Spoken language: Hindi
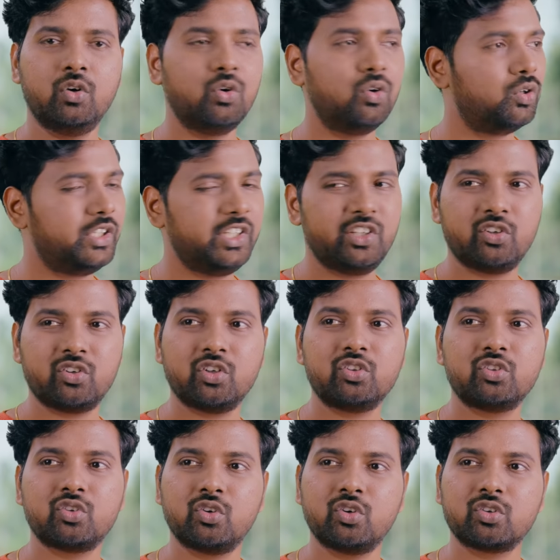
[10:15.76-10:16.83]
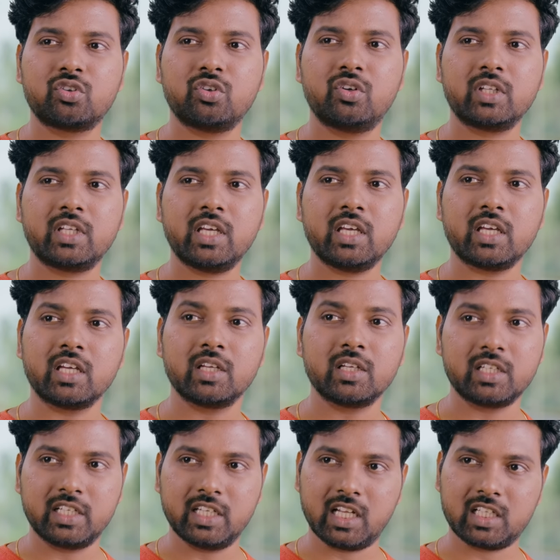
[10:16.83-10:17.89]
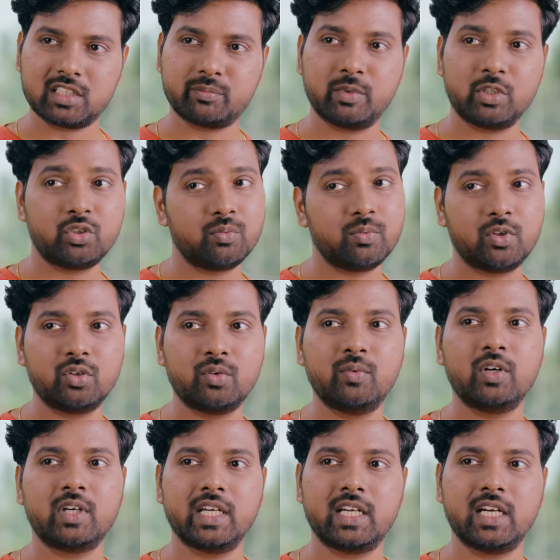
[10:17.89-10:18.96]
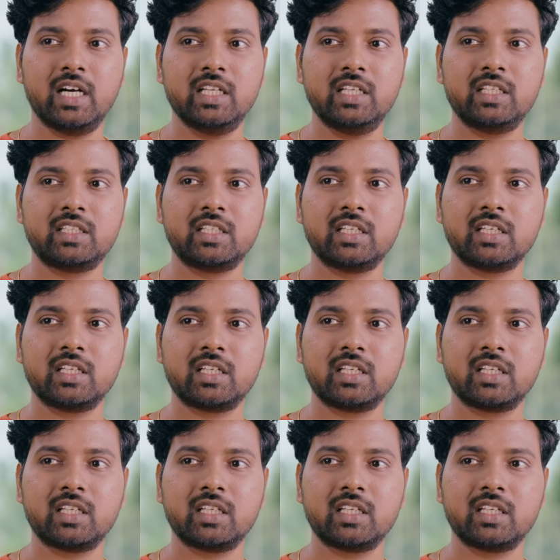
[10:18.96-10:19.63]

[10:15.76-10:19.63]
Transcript: और हीरो को तोड़ तोड़ के गिलास में डुबो डुबो के खा लेते